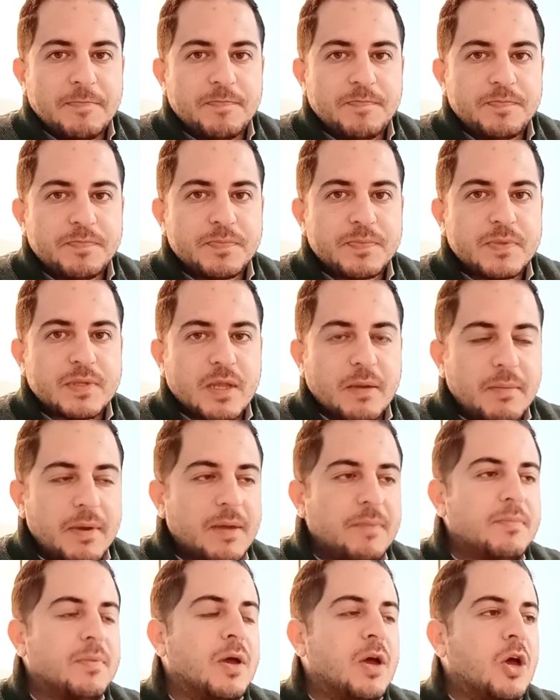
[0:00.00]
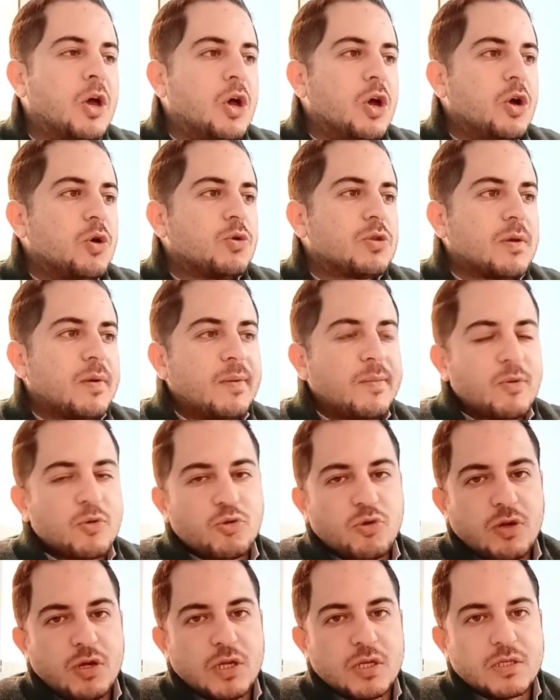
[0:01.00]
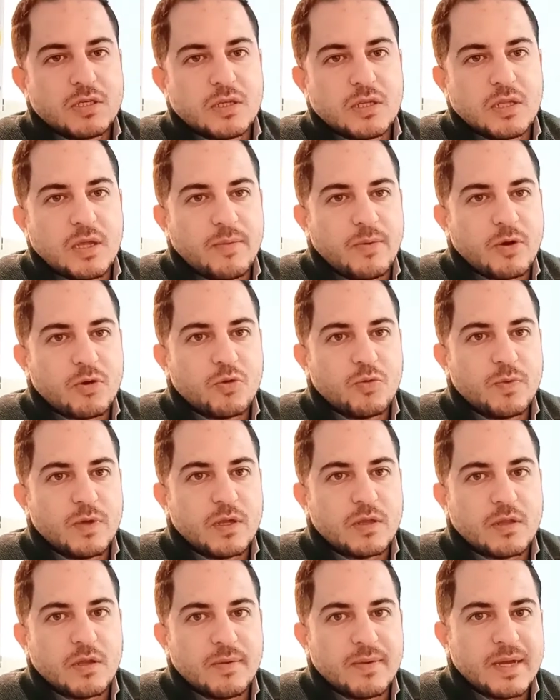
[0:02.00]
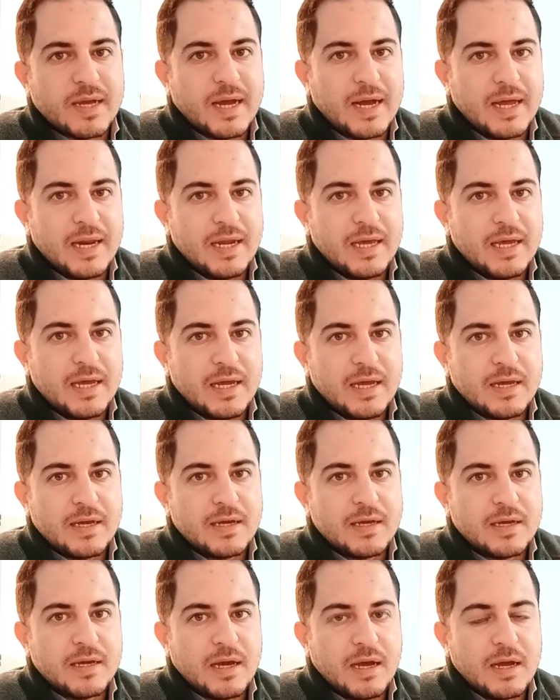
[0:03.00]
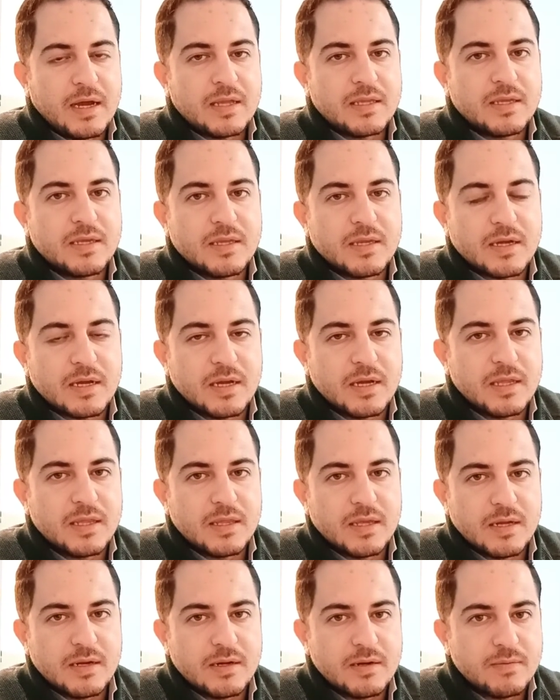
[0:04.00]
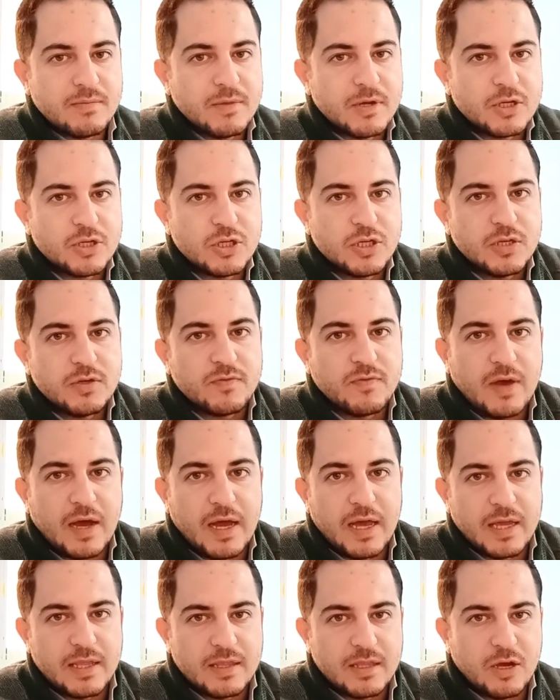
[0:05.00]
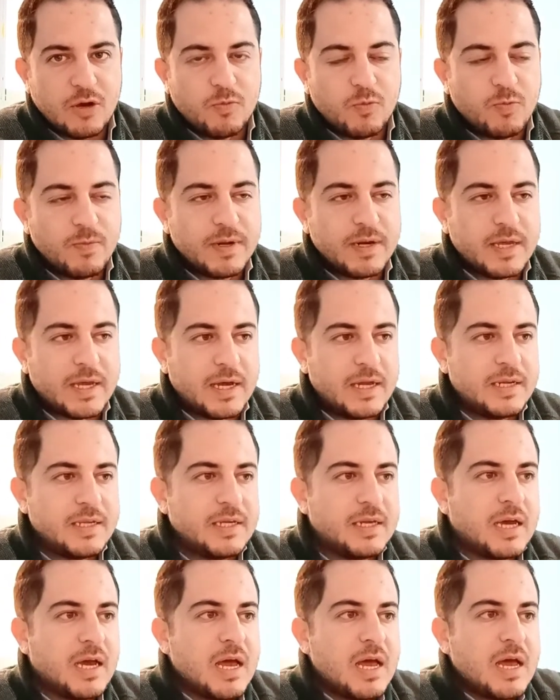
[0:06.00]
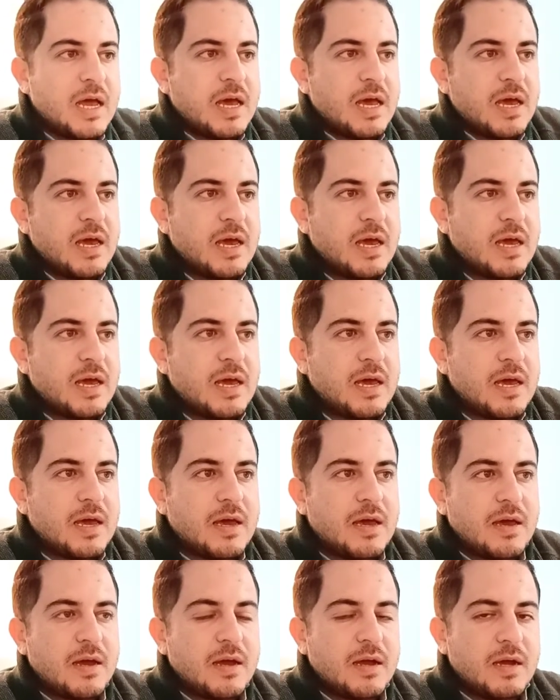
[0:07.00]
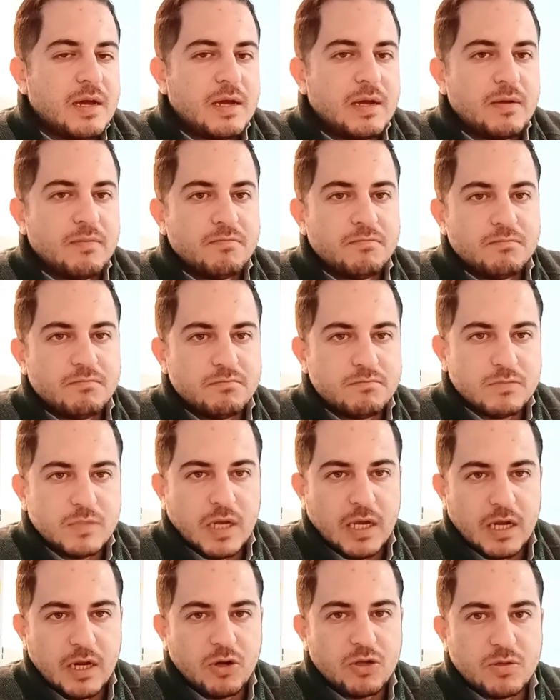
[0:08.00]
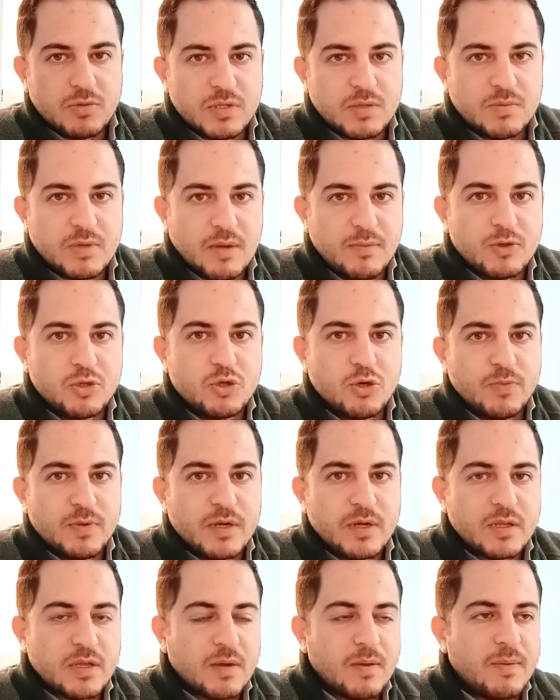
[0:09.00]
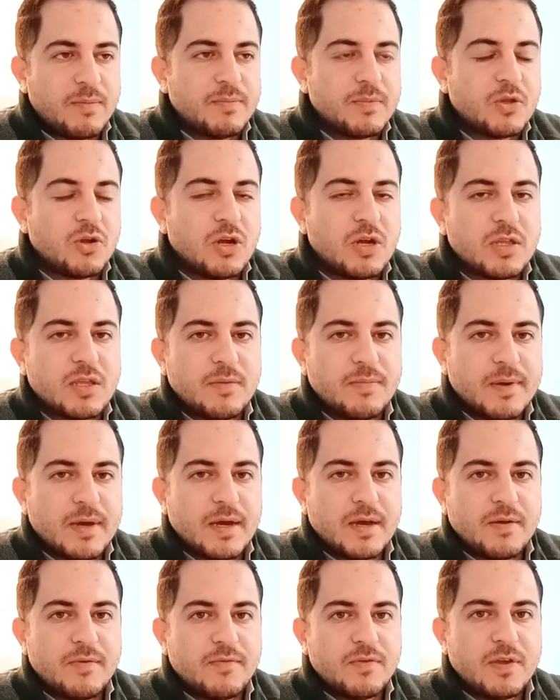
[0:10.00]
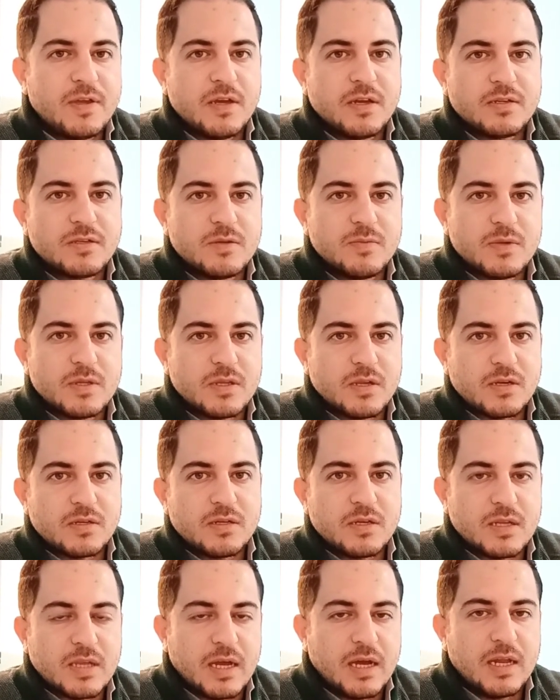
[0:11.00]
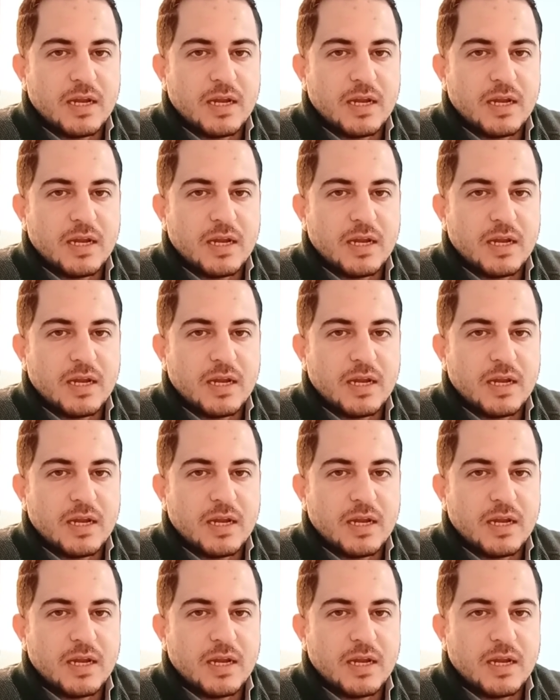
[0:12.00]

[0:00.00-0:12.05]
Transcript: تمام وطبعا موضوع القسط ده برضو بينطبق على آه، حاجات كتيره جدا ماشي في حياتنا عموما يعني آه، يعني لو انت مثلا بتعمل شوبينج طبعا دلوقتي بقى في انظمه تقسيط على